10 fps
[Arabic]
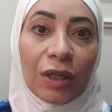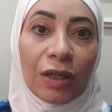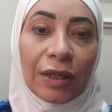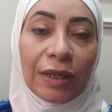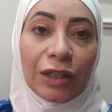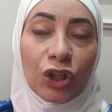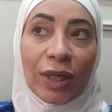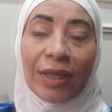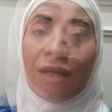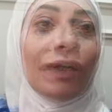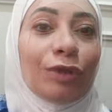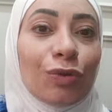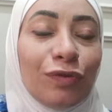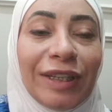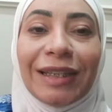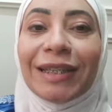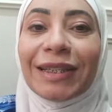الشهريه مره بتشوفيني